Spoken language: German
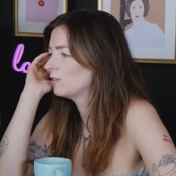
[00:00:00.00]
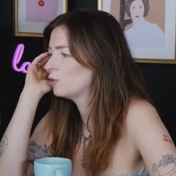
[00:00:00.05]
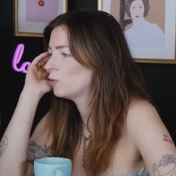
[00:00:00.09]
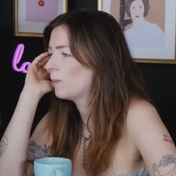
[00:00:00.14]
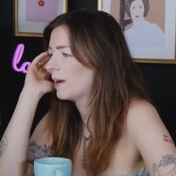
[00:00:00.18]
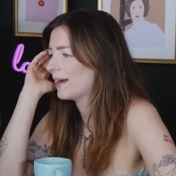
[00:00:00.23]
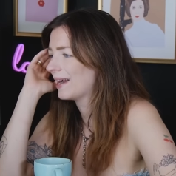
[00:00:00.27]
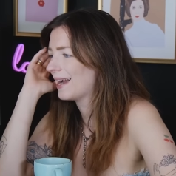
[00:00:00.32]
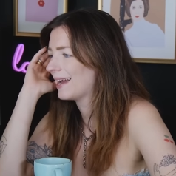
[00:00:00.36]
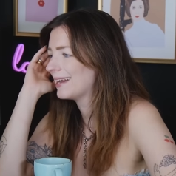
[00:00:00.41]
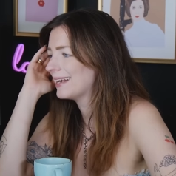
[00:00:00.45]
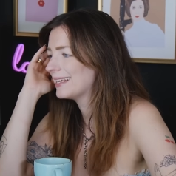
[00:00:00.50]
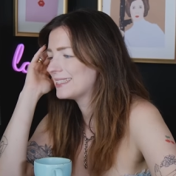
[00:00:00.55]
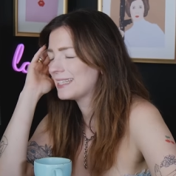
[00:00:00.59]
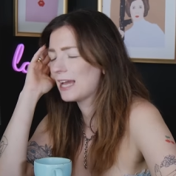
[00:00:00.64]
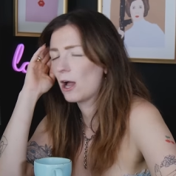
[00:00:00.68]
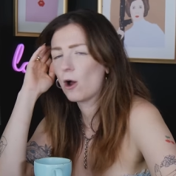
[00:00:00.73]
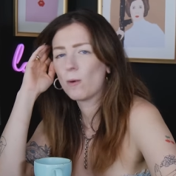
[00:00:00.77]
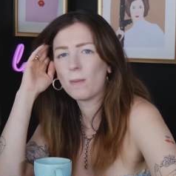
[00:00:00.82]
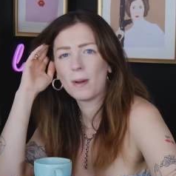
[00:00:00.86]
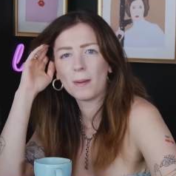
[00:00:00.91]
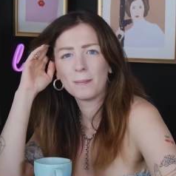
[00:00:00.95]
Du, man kann jetzt
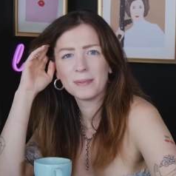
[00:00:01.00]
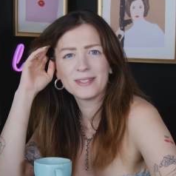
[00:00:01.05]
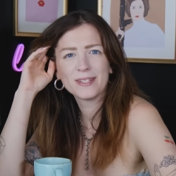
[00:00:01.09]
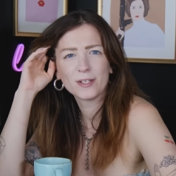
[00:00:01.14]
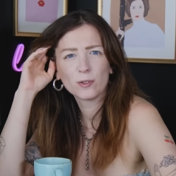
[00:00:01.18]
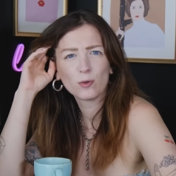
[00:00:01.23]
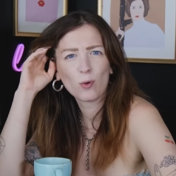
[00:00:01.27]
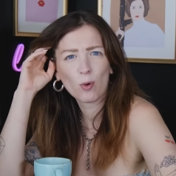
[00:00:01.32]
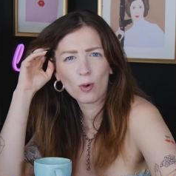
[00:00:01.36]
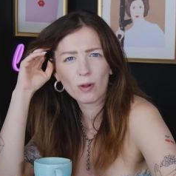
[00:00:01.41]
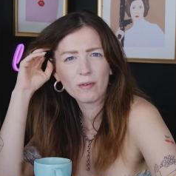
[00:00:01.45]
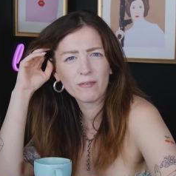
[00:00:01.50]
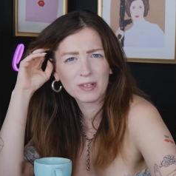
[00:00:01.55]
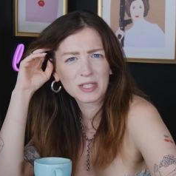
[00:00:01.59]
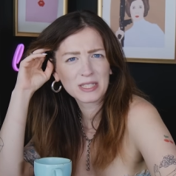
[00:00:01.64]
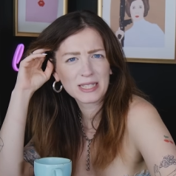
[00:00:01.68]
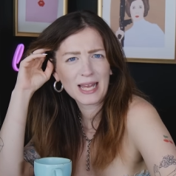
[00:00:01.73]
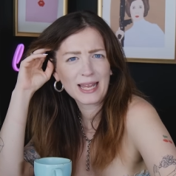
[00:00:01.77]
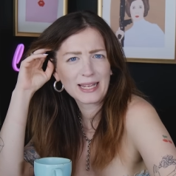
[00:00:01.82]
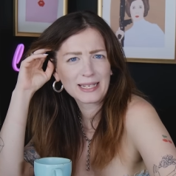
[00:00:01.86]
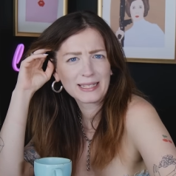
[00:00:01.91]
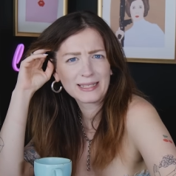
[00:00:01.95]
ja auch mal ein bisschen gucken,
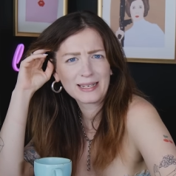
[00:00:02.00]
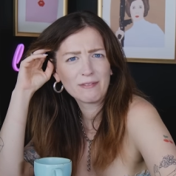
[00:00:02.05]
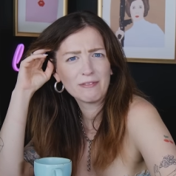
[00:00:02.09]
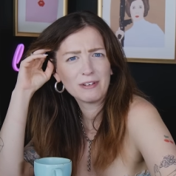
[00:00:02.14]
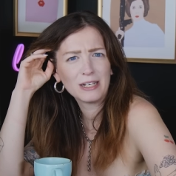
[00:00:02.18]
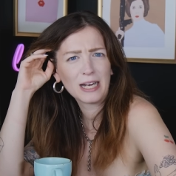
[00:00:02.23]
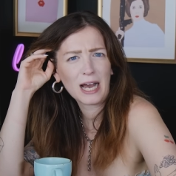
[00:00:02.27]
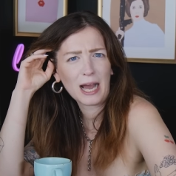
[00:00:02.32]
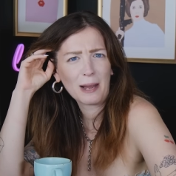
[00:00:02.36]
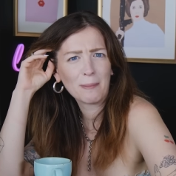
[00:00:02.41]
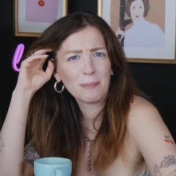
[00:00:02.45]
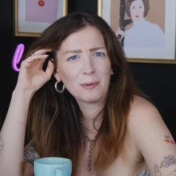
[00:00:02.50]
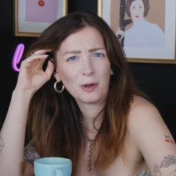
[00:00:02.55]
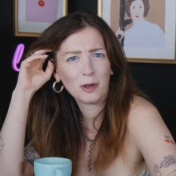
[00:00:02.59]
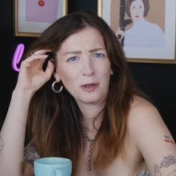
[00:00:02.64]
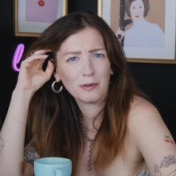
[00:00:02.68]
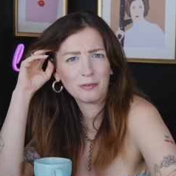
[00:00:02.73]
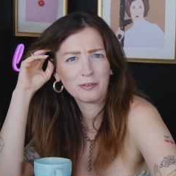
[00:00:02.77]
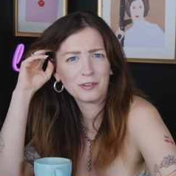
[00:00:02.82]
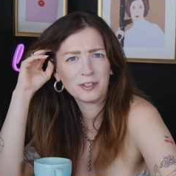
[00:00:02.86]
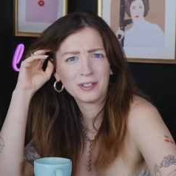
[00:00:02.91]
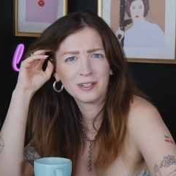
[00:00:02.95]
was eigentlich in der Villa
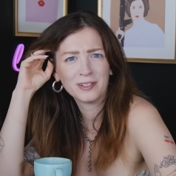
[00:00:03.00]
abläuft,